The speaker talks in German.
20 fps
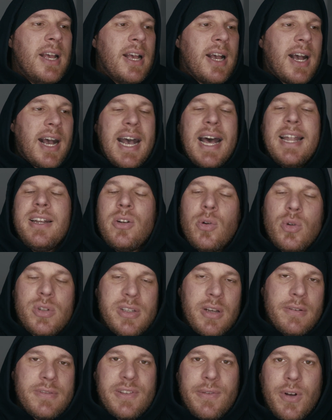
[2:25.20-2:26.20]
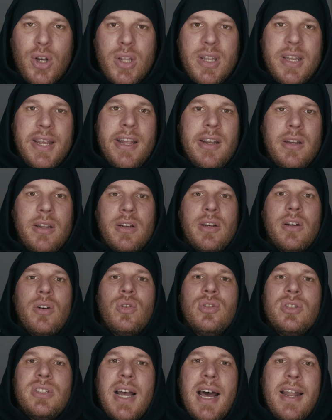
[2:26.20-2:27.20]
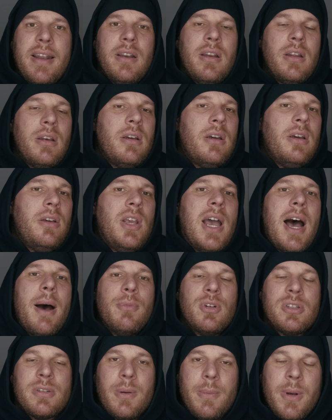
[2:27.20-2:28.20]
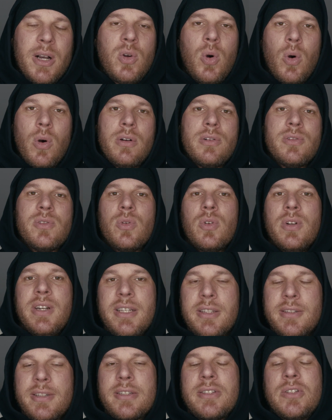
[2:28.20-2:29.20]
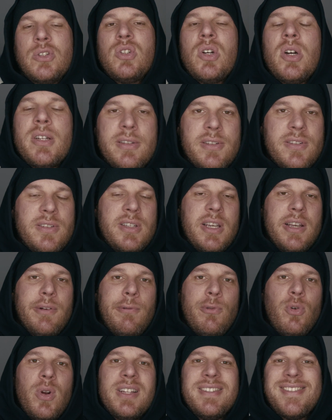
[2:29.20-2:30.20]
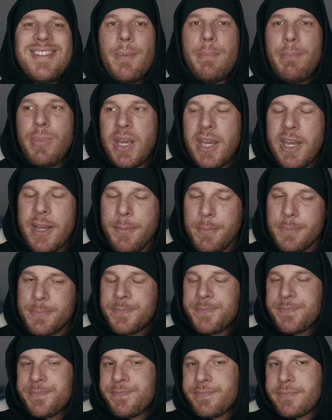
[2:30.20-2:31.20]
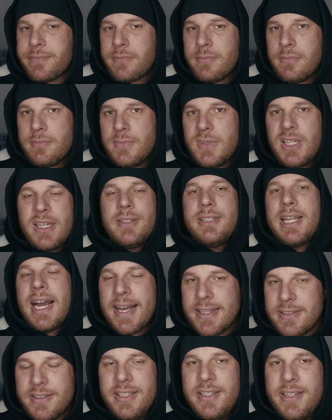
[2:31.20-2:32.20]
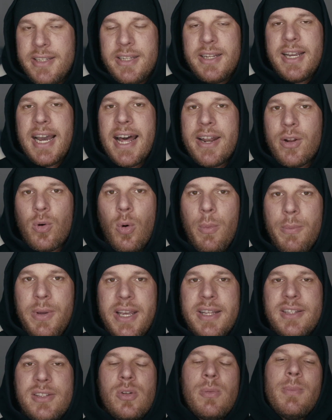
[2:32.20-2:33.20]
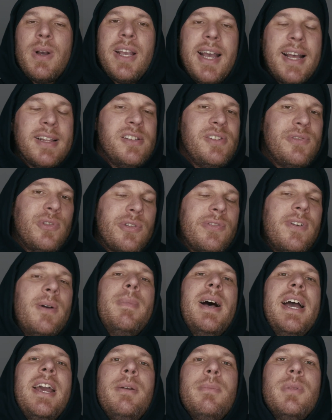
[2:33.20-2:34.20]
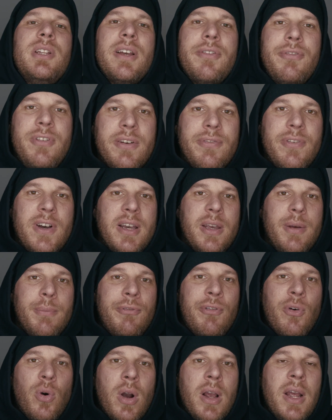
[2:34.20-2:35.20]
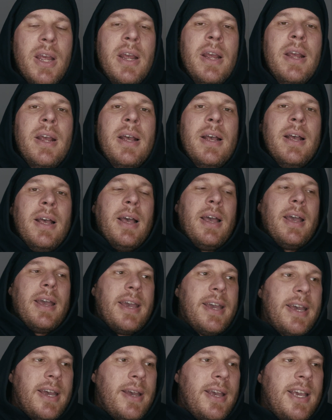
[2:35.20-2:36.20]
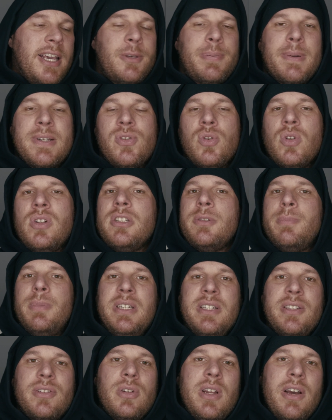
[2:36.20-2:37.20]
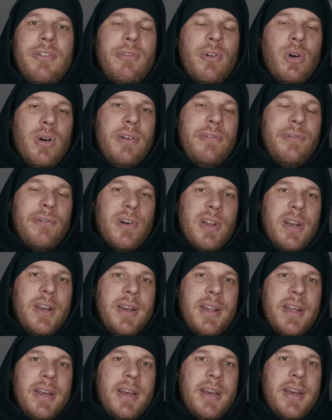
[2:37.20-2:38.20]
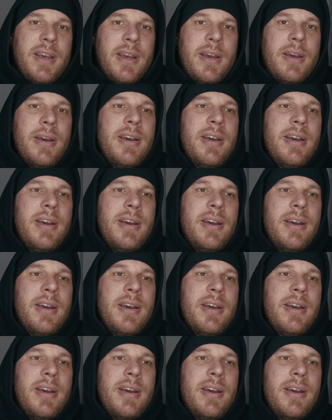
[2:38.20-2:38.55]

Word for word: randlos aufs Wochenende und dann, äh, ja, muss man mal gucken. So. Nichtsdestotrotz ist die Influenza B, da, die, die gerade rumgeht, so, man kann sie wohl vermeiden mit der Vierfachimpfung. Äh, ich persönlich bin nicht so der Freund von äh,